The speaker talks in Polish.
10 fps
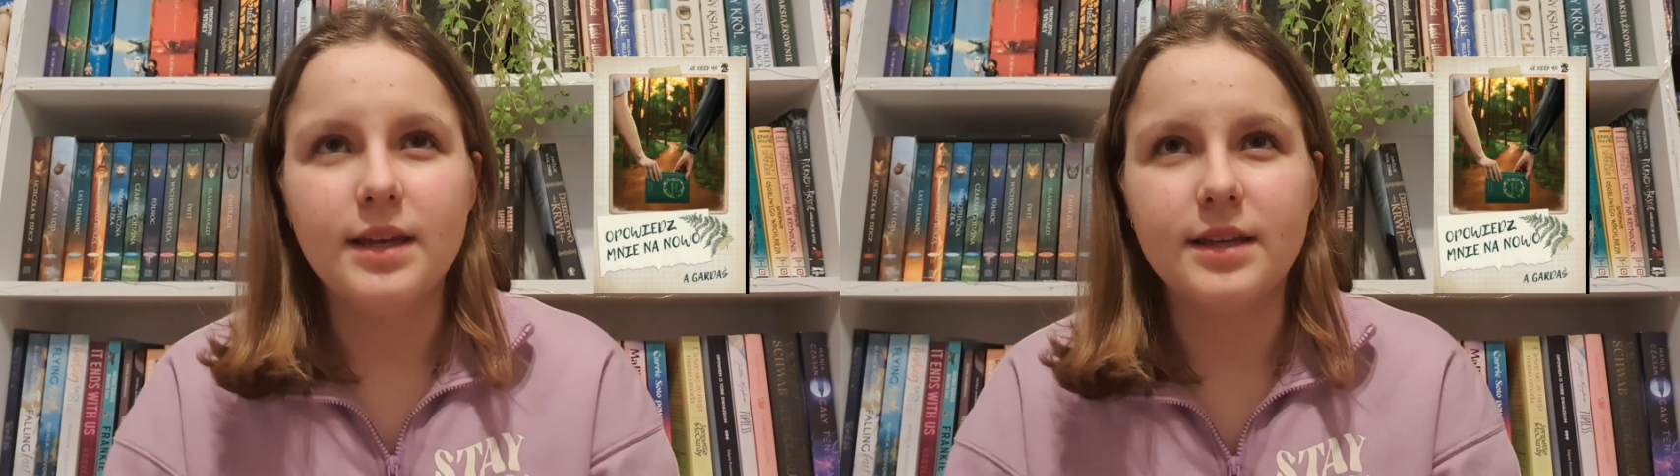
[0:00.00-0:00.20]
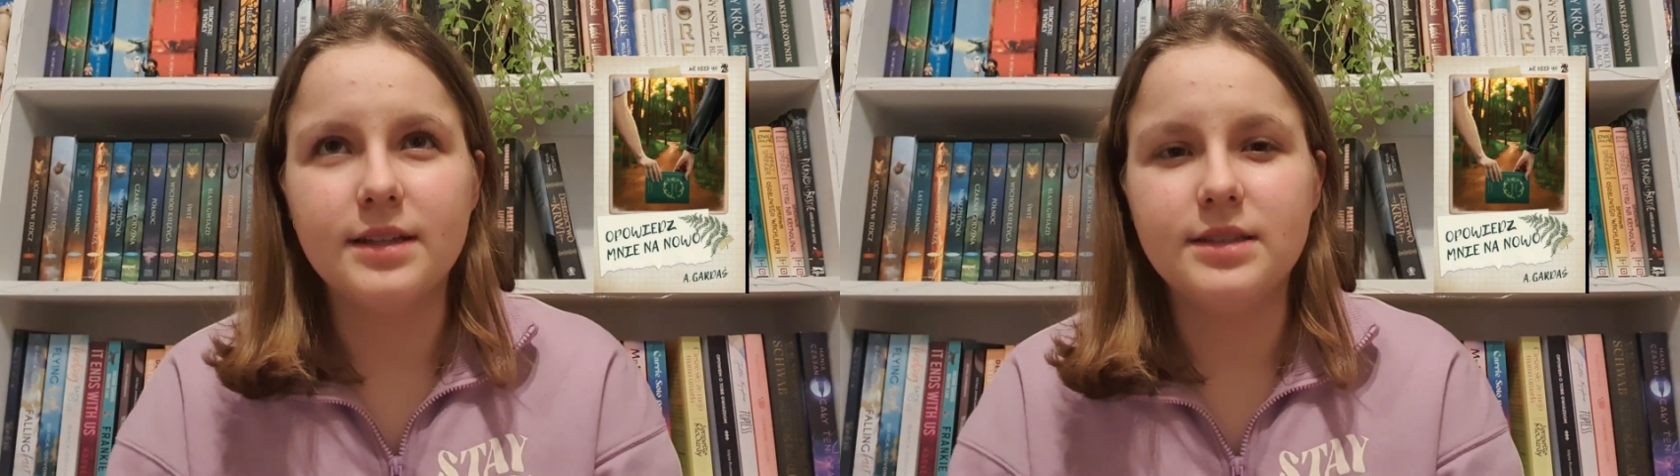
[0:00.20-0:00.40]

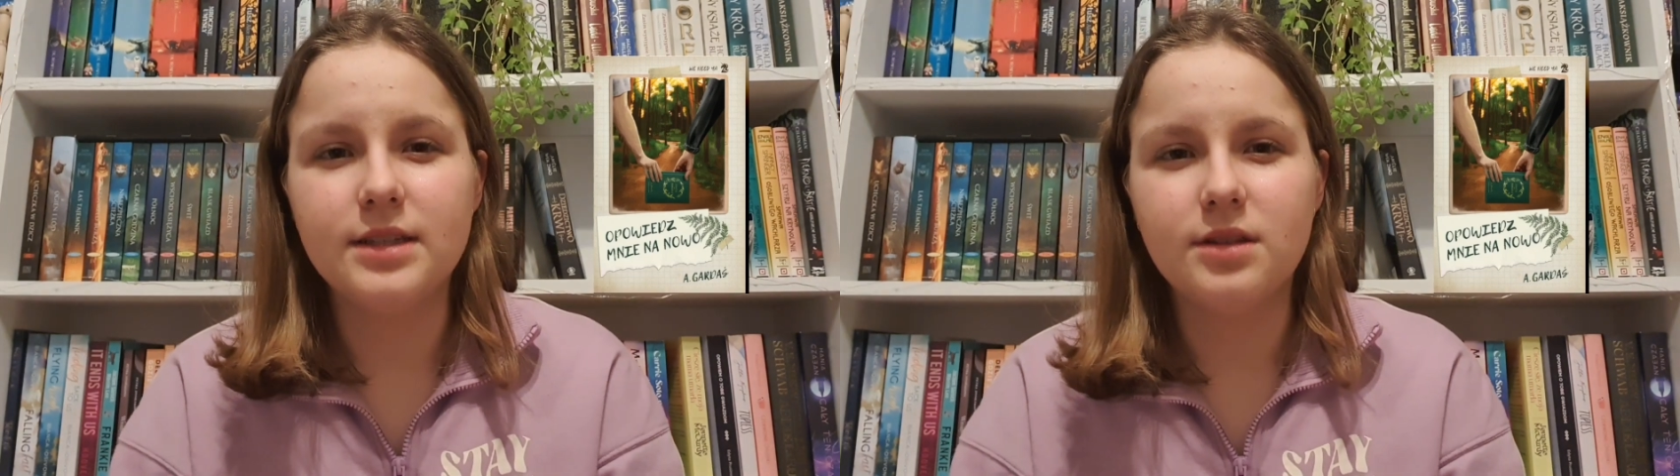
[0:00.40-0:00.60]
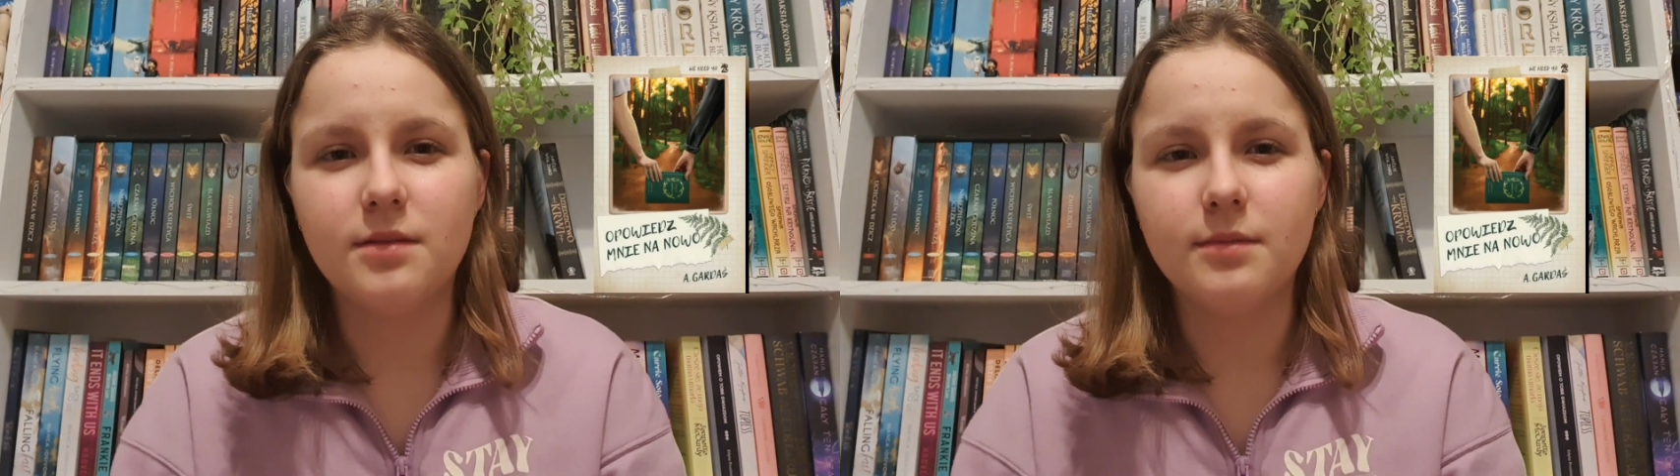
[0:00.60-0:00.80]
e,
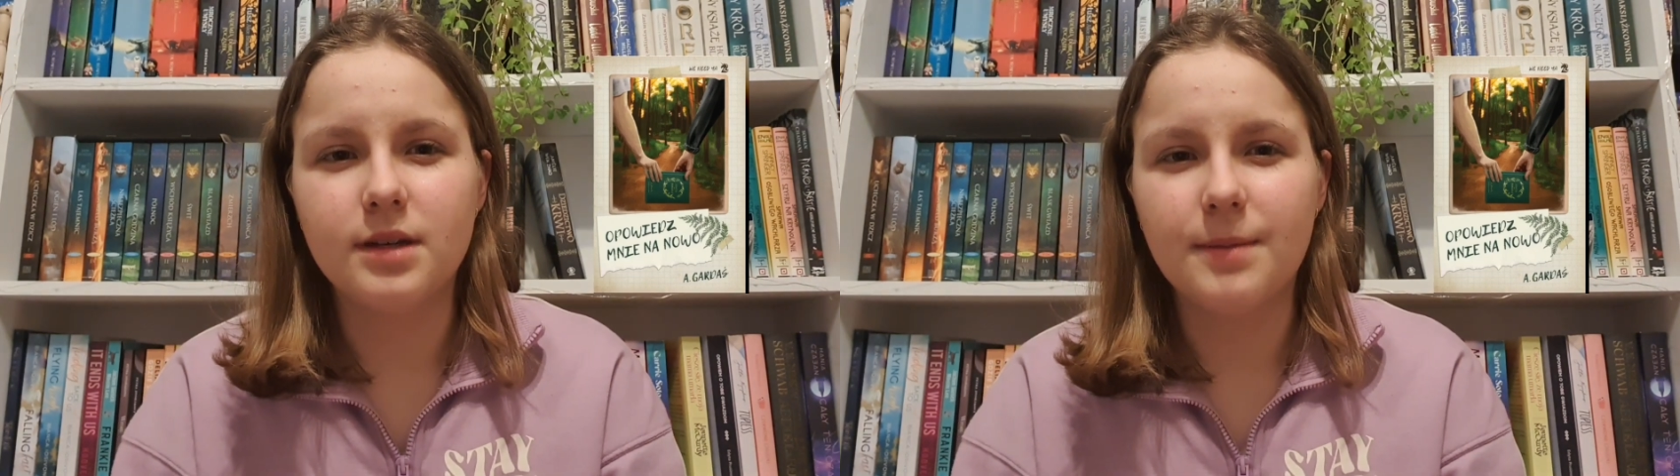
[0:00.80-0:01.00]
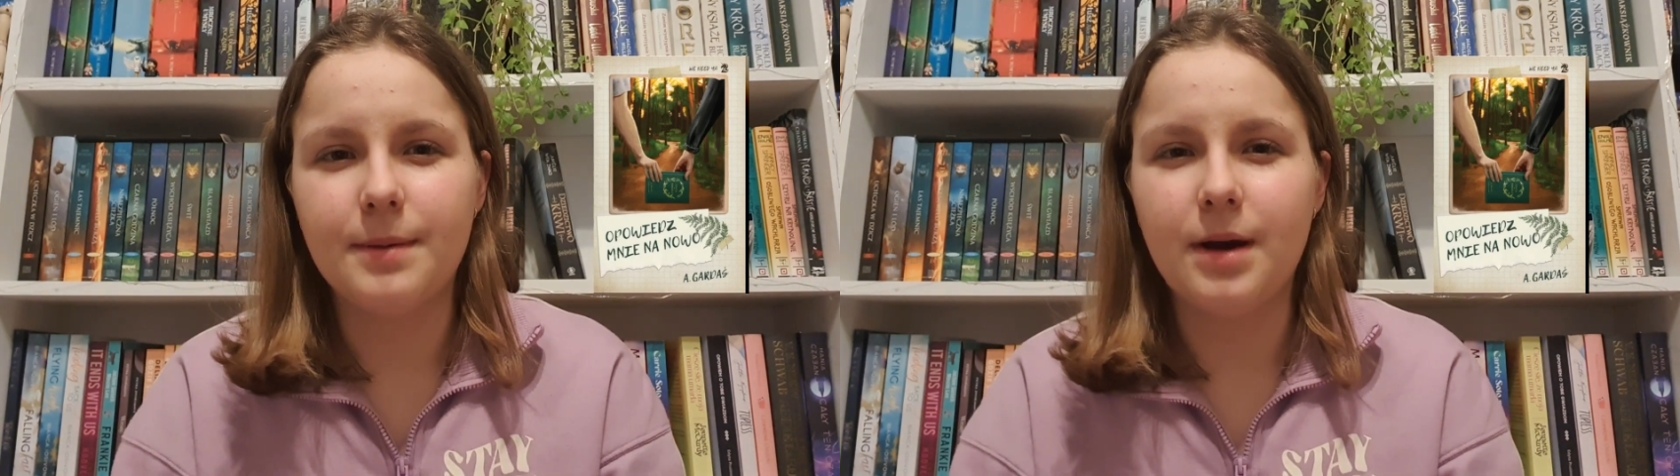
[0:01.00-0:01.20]
dzieciom,
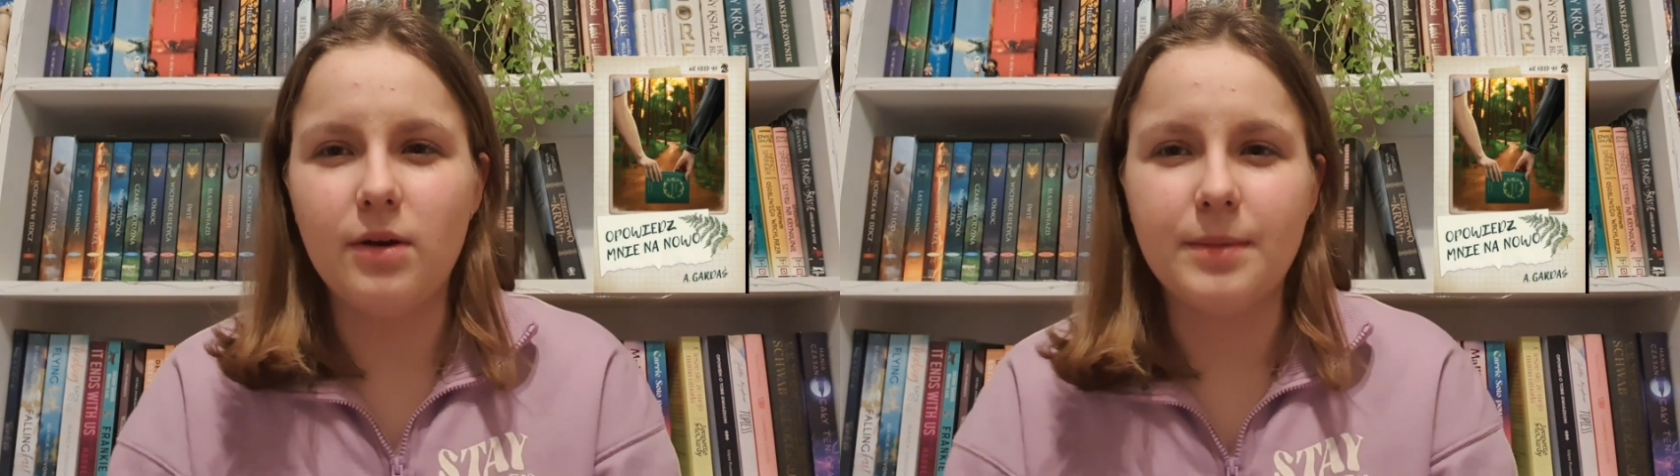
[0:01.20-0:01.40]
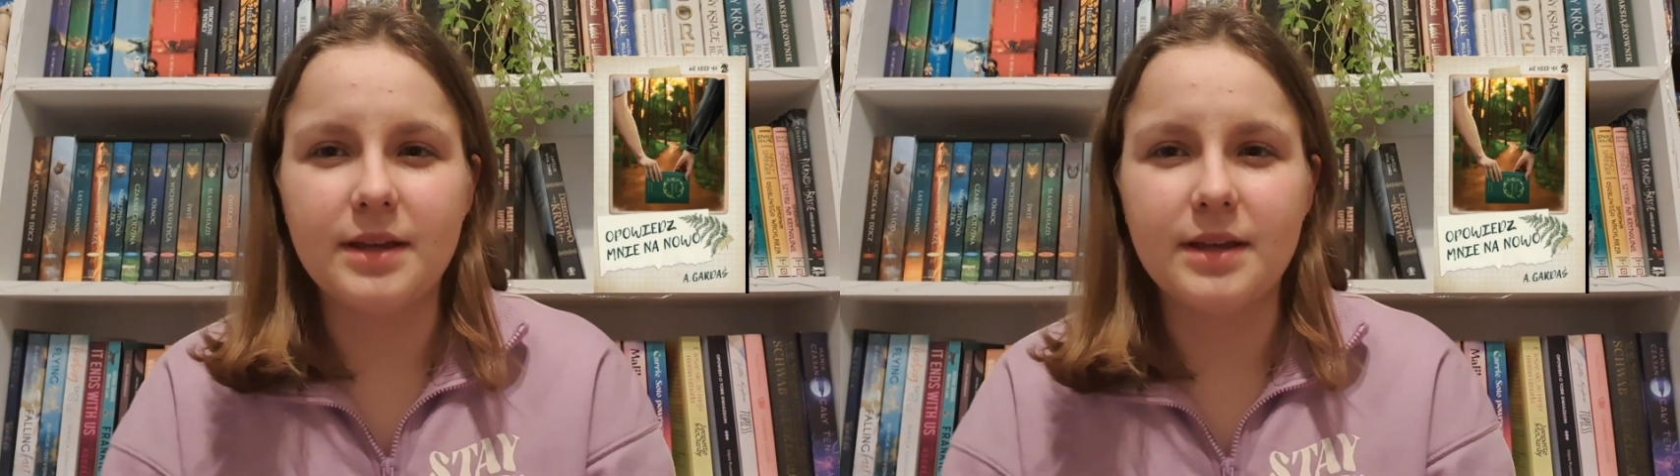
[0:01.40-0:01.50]
chyba małym,